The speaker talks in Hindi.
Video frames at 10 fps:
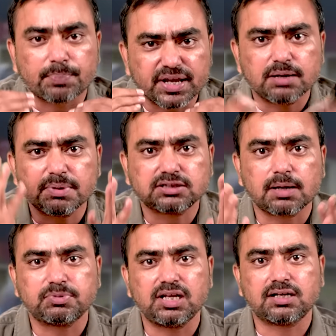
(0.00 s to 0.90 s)
भीड़ में
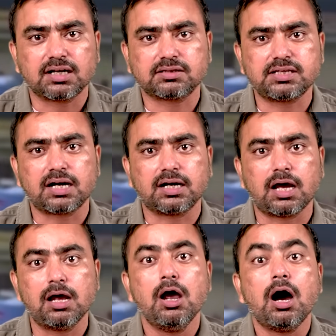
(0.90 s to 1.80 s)
तब्दील कर दिया
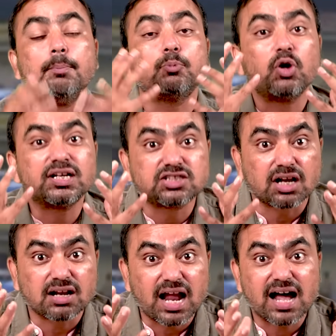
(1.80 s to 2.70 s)
गया हमको एक
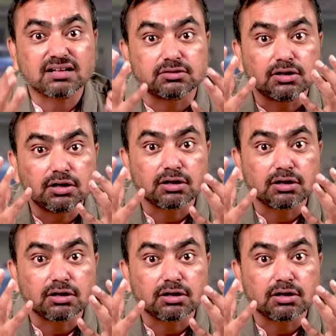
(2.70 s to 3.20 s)
जल्लाद